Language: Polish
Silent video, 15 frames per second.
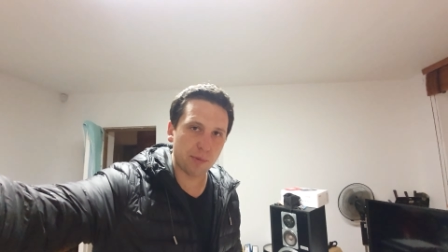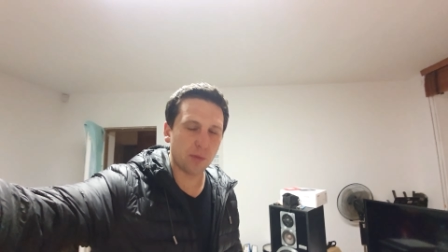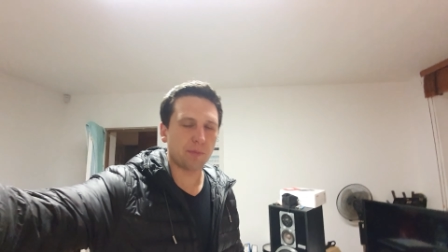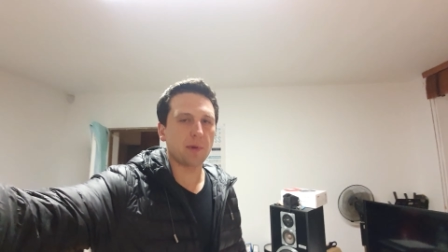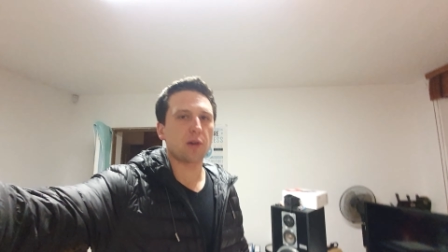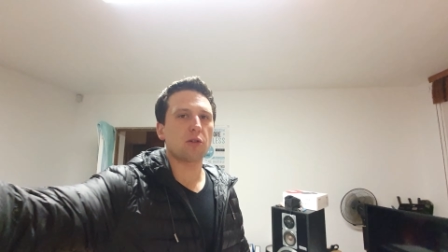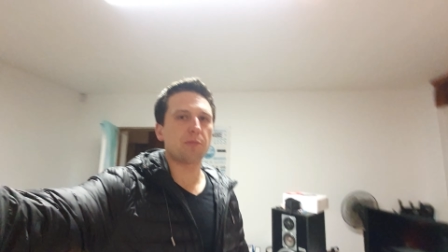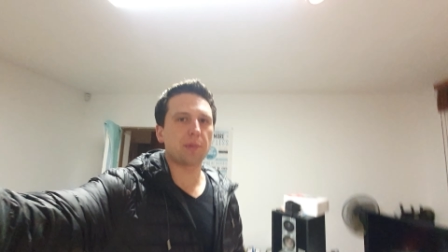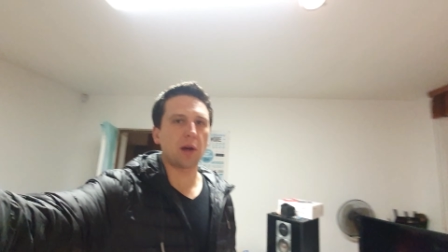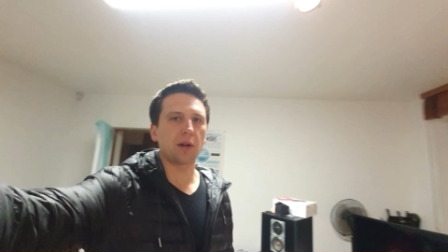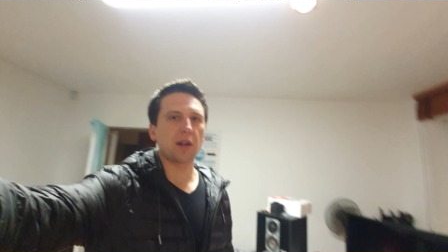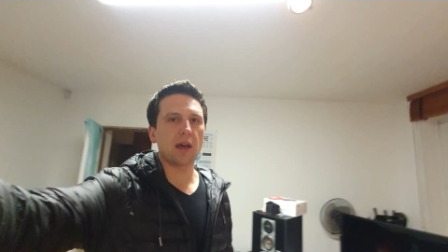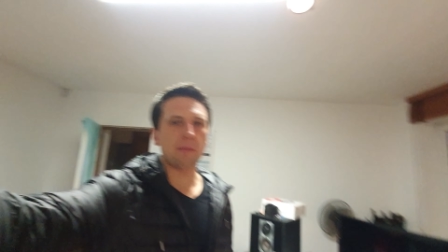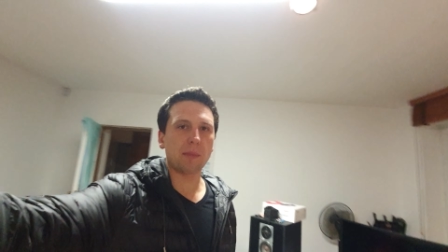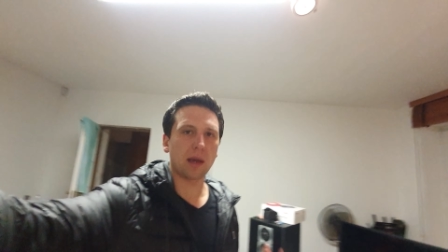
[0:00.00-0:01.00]
próbki
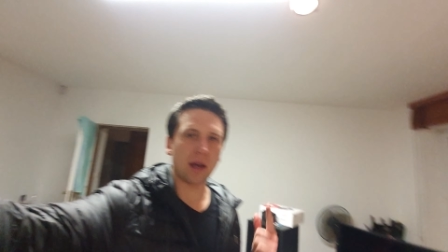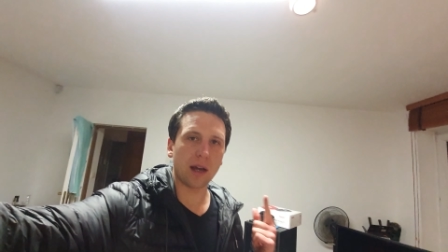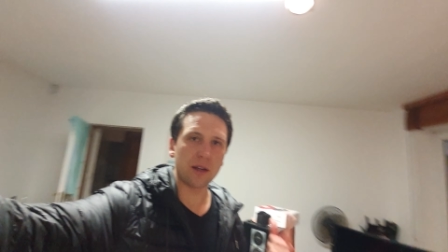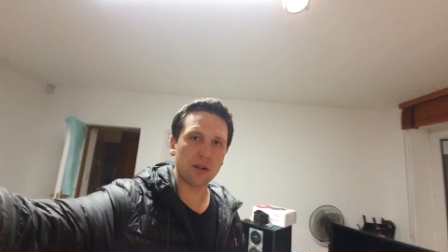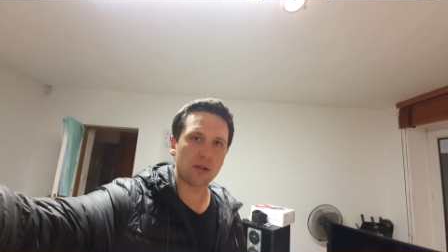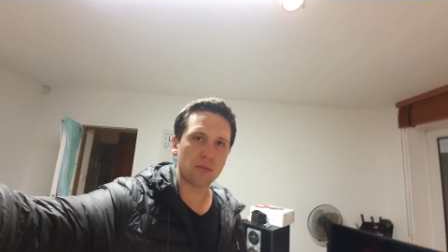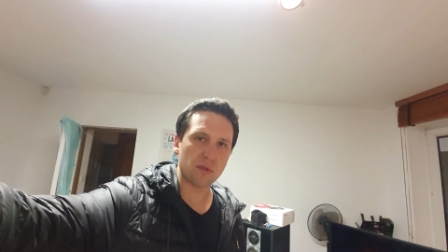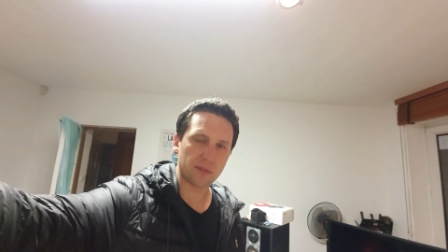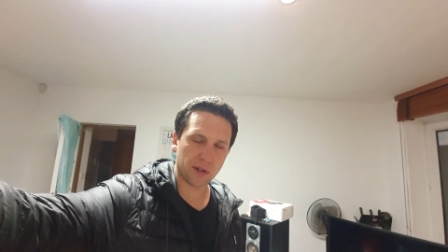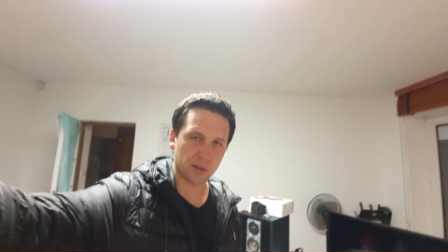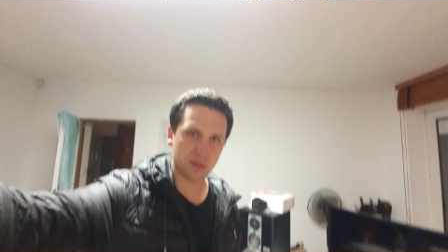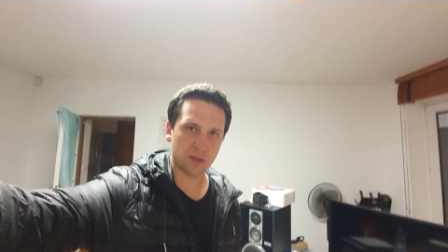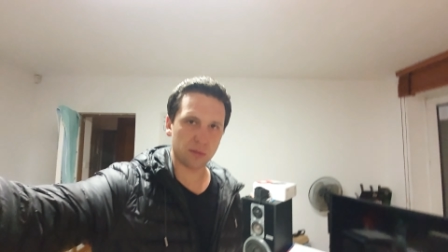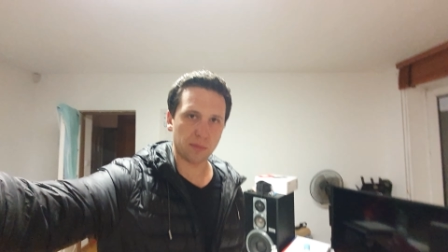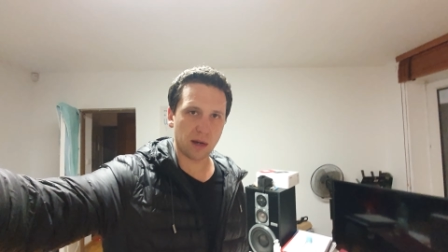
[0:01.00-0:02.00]
kupione, mechanik
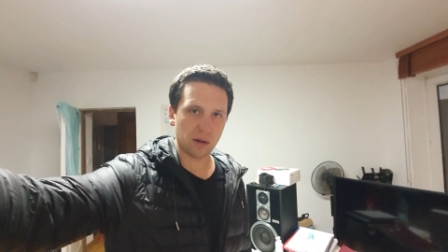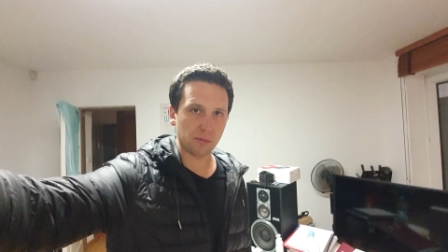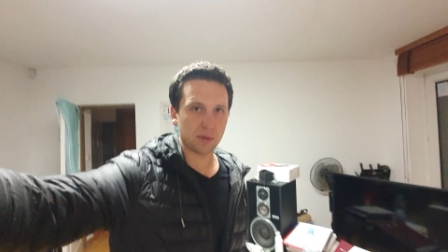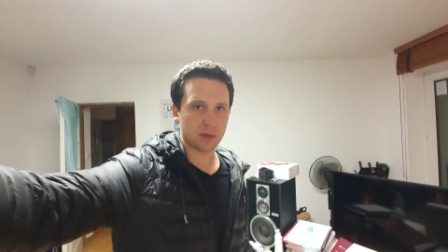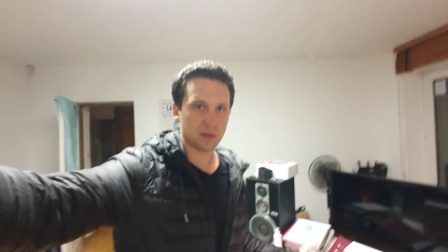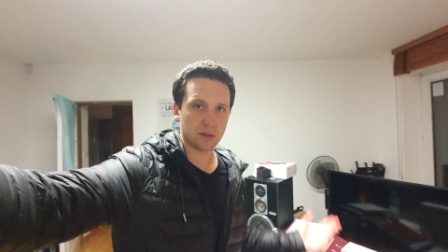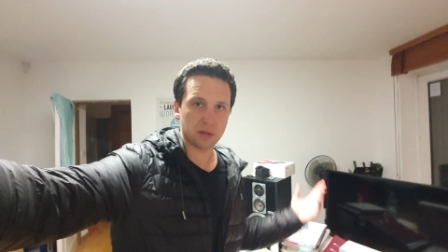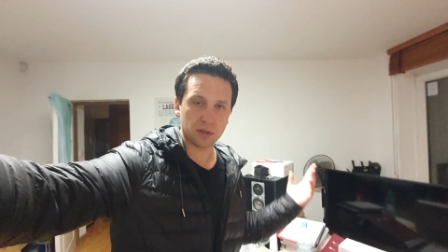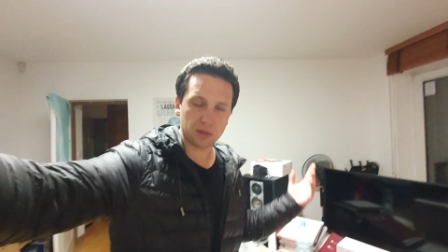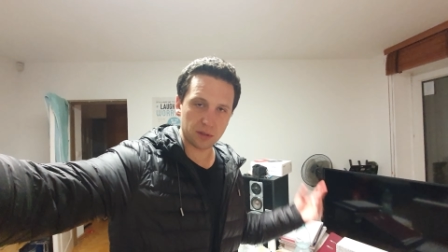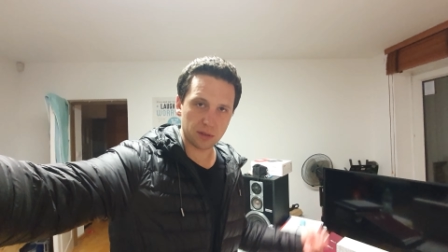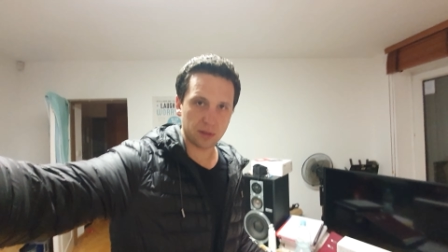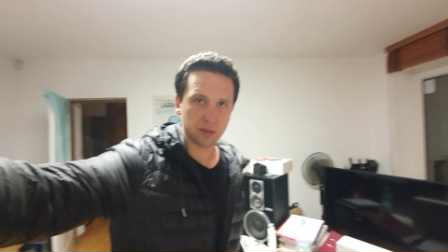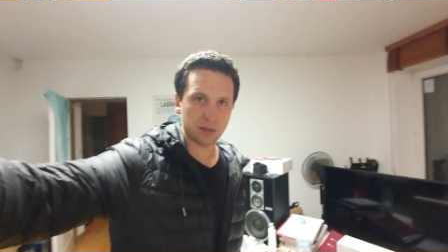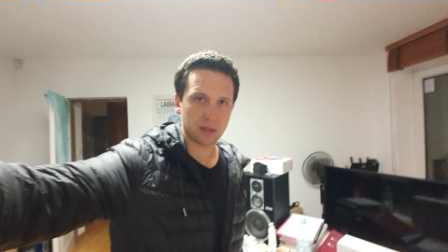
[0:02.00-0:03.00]
umówiony z Subaru, bo coś
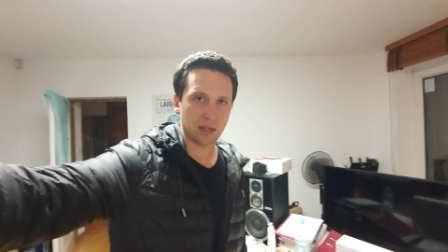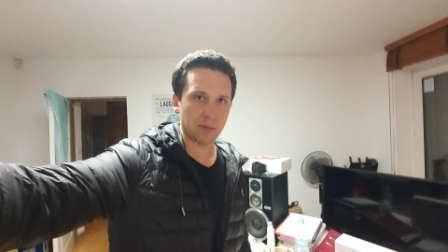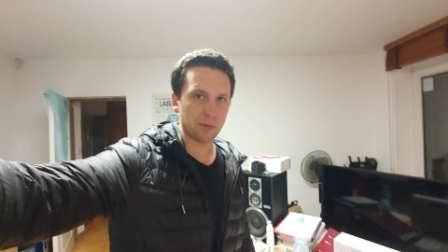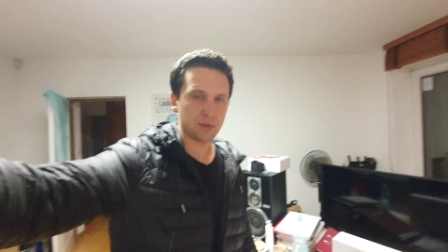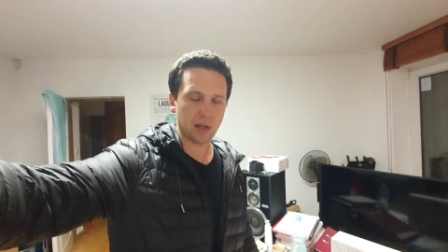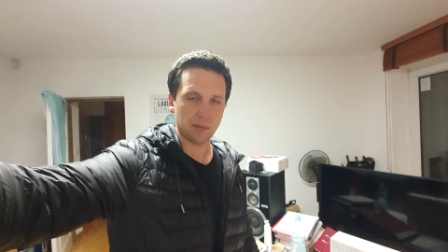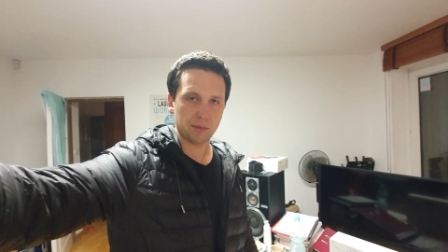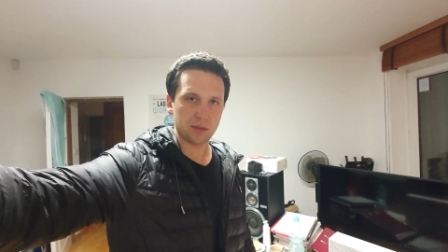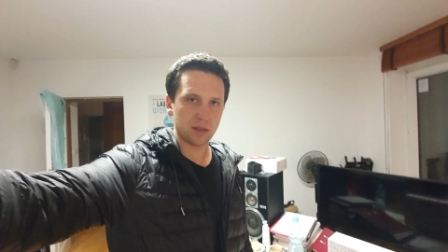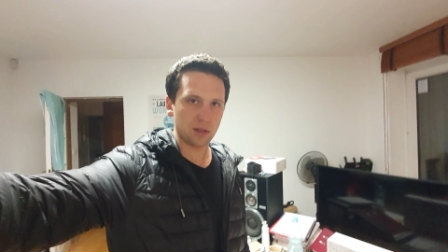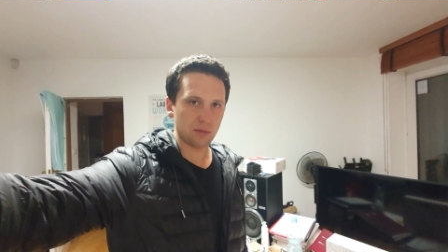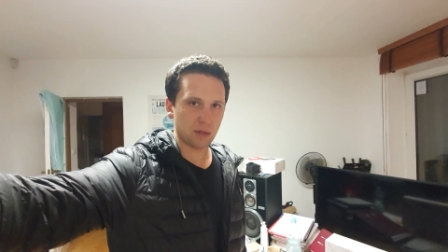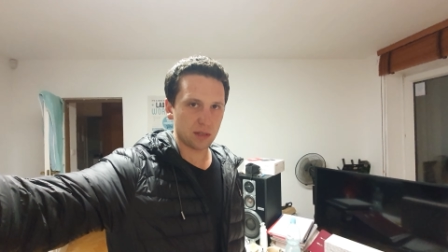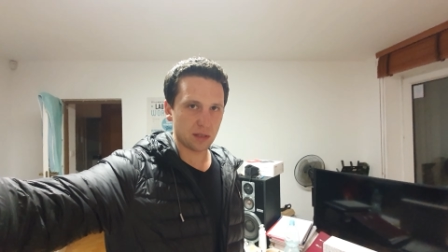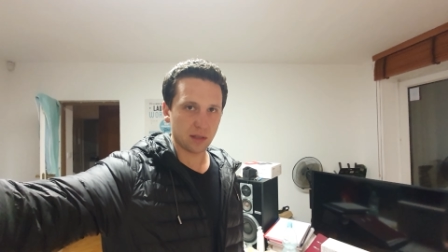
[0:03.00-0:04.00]
y, z hamulcami z
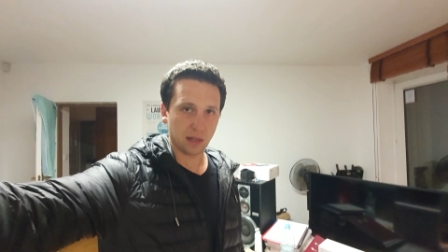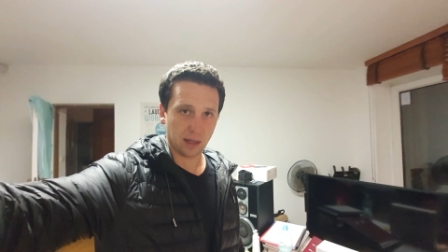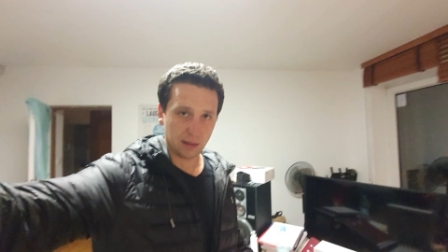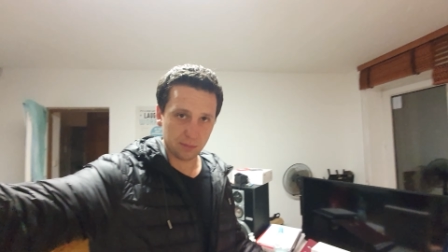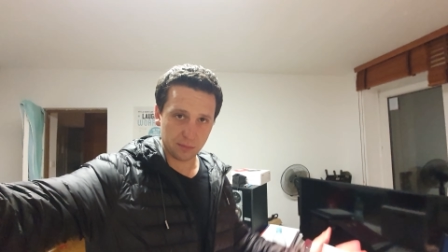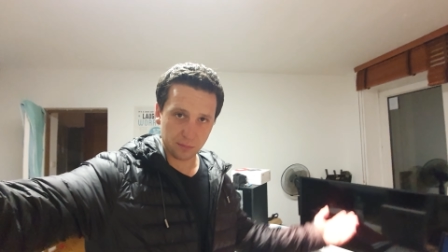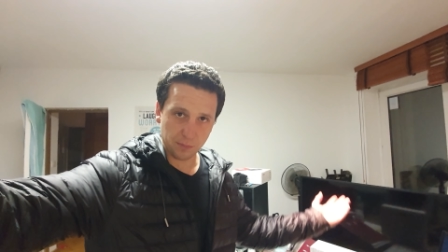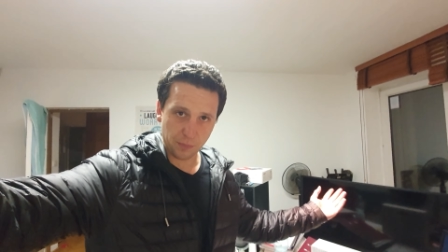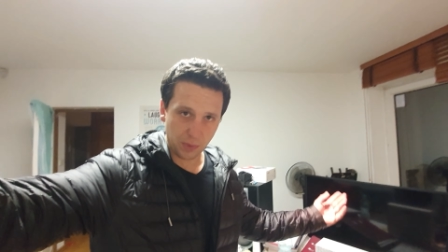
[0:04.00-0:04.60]
tyłu jest nie taka.